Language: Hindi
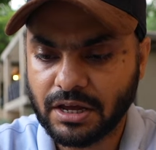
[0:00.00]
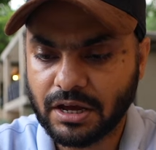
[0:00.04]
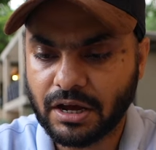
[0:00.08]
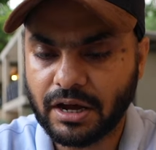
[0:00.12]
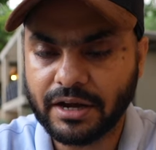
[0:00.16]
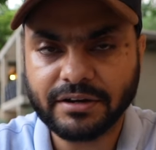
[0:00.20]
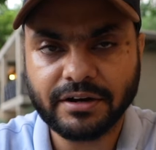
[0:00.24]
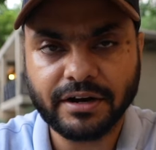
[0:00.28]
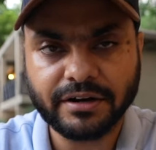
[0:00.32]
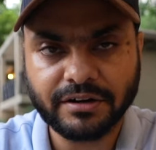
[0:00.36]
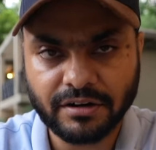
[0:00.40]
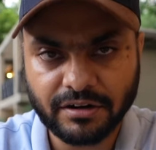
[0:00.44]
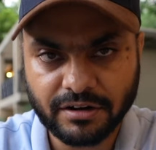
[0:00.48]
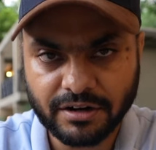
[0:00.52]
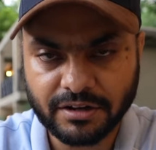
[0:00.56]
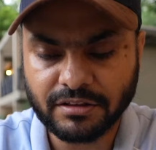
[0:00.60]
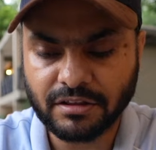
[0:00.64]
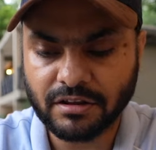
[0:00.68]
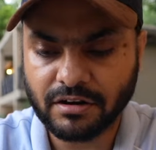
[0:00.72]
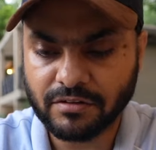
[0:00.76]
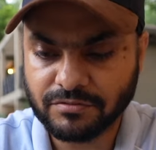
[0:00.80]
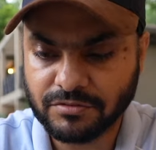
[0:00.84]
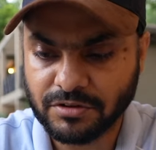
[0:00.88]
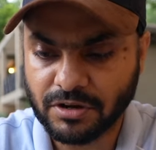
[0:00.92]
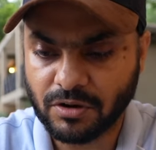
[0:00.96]
हाई राइडर की
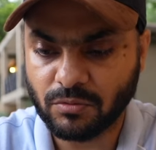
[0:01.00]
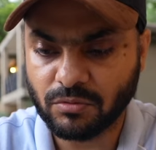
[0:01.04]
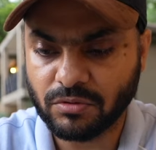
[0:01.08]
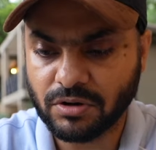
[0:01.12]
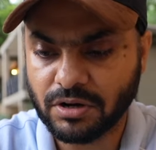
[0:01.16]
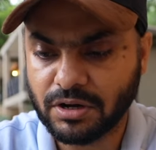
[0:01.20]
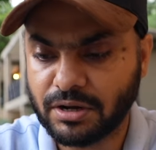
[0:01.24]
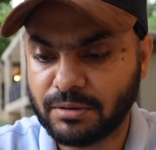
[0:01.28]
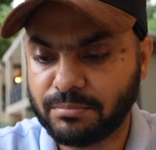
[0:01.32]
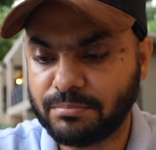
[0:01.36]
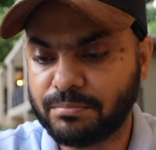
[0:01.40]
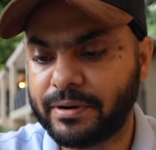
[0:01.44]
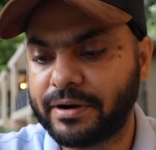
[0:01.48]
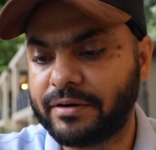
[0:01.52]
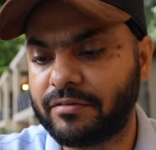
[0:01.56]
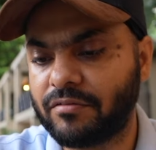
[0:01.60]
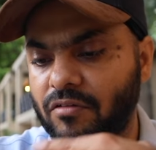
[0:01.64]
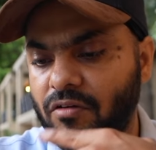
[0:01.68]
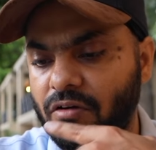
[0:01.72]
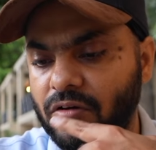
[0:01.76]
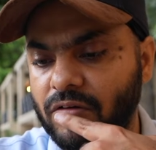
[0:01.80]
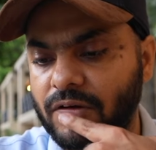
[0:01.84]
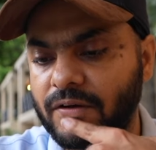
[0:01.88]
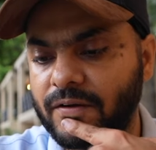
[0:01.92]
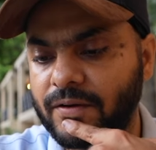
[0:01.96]
तरफ जाऊंगा
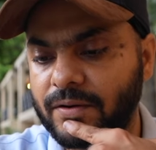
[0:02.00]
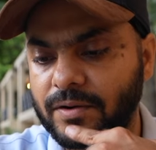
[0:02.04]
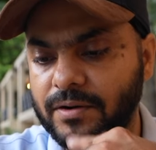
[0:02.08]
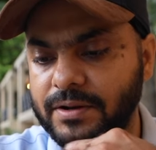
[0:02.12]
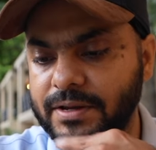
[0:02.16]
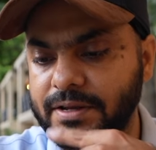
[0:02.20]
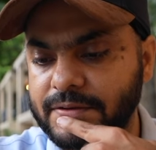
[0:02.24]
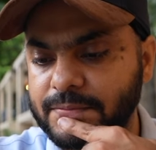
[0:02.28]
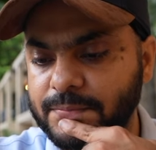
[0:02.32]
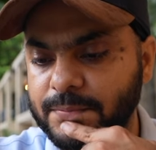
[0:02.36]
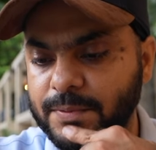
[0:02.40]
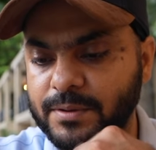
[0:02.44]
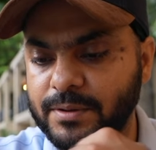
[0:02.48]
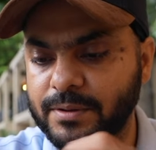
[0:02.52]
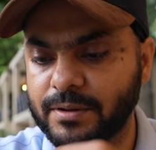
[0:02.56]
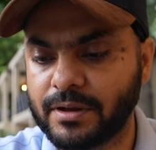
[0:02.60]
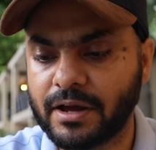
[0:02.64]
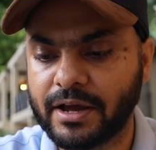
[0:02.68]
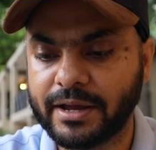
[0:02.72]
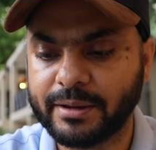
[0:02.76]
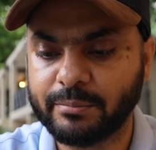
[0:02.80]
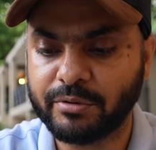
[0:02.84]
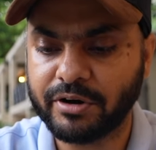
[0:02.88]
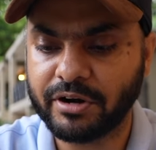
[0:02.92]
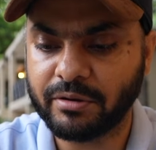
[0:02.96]
पेट्रोल और इसमें
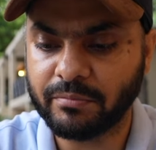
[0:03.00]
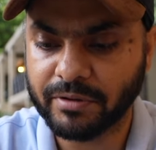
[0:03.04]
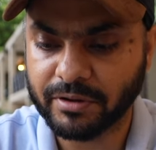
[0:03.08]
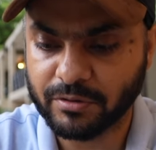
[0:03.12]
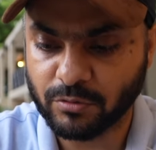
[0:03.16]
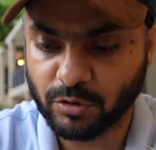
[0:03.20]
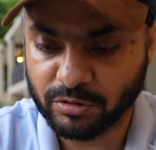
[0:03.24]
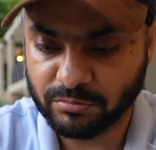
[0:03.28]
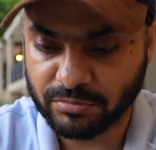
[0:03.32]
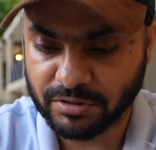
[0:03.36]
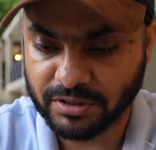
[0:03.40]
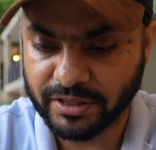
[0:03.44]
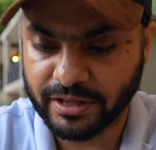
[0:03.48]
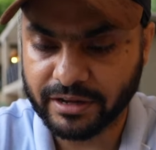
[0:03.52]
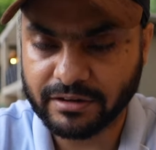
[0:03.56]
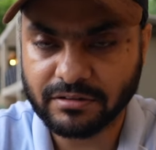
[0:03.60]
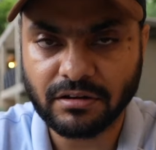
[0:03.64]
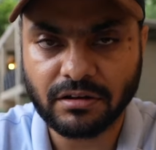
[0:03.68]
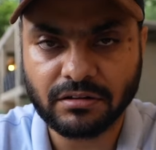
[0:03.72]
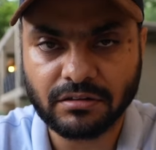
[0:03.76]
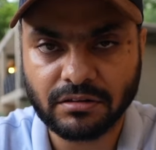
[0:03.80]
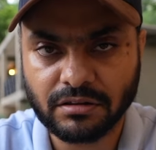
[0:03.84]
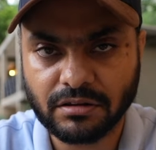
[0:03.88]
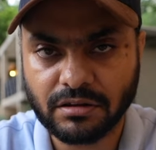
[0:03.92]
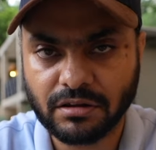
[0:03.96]
हाइब्रिड में कोई भी देख
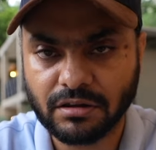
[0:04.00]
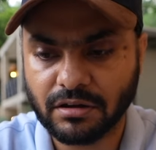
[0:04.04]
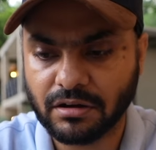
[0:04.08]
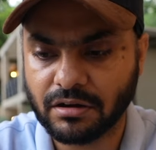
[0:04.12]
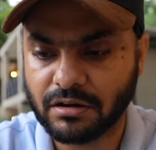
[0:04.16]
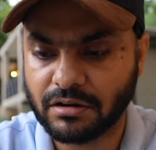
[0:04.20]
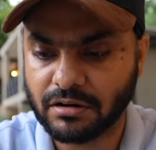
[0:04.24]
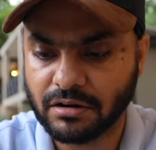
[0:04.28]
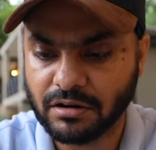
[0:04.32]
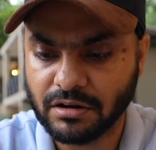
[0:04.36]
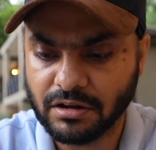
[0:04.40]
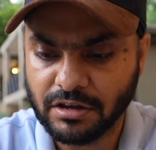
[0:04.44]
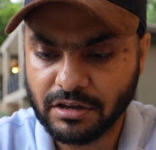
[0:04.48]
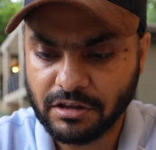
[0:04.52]
सकते हैं अगर